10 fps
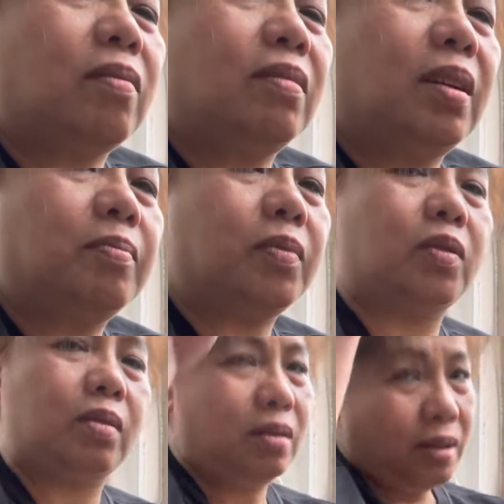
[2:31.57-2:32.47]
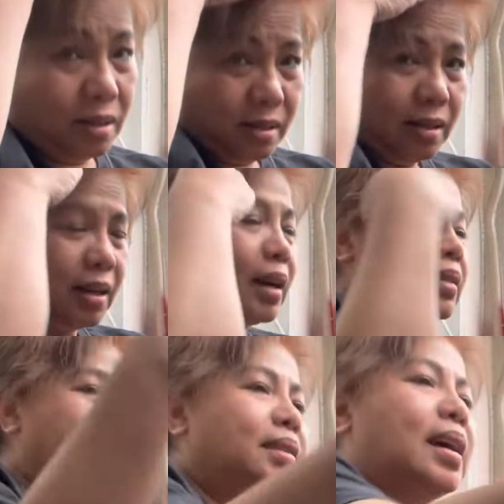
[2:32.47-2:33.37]
ko lang po.
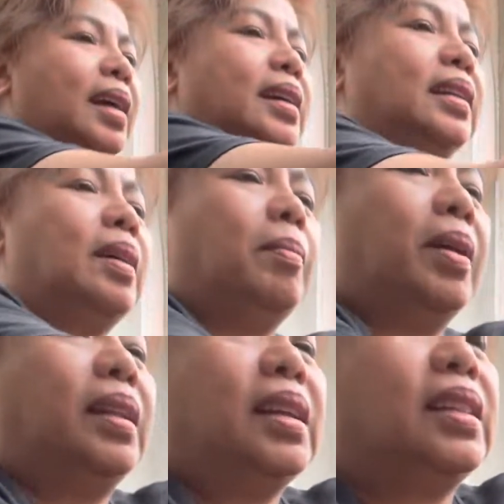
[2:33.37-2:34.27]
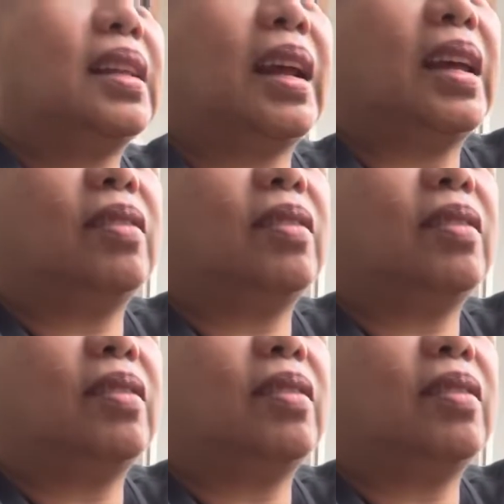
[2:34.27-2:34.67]
Kasi sayang naman. I-try